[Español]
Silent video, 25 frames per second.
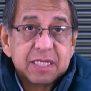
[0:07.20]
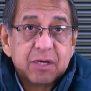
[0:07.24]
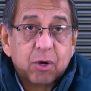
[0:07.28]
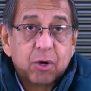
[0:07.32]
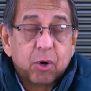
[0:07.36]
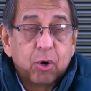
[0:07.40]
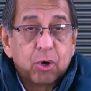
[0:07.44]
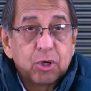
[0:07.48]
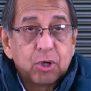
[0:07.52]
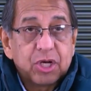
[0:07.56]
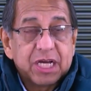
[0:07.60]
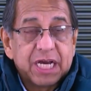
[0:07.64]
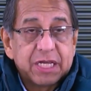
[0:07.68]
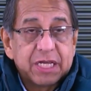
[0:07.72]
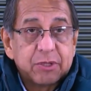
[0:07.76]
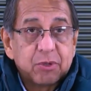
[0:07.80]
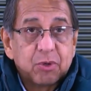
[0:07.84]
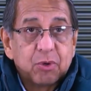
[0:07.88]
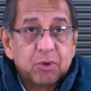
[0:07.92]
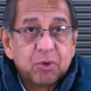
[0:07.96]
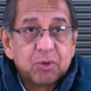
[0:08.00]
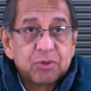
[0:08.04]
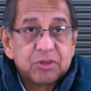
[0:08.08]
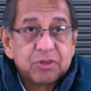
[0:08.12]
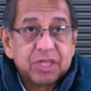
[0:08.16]

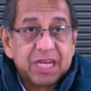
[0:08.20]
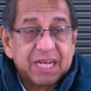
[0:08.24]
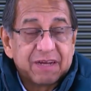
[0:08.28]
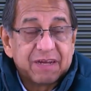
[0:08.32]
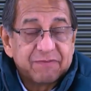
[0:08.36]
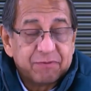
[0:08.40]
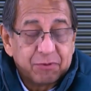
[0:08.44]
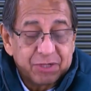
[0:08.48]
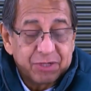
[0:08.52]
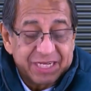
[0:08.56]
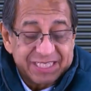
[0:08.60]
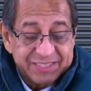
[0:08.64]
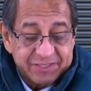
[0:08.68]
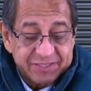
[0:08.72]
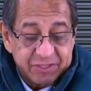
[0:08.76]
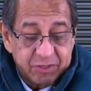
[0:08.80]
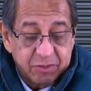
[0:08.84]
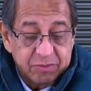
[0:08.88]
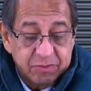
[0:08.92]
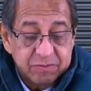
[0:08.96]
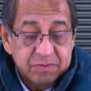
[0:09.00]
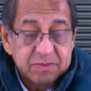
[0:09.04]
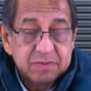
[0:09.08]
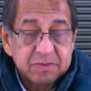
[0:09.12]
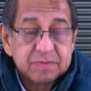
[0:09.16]
órgano de la
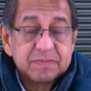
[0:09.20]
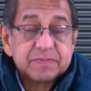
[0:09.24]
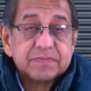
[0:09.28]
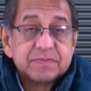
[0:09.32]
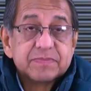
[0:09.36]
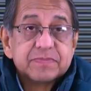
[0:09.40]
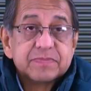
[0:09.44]
fonación,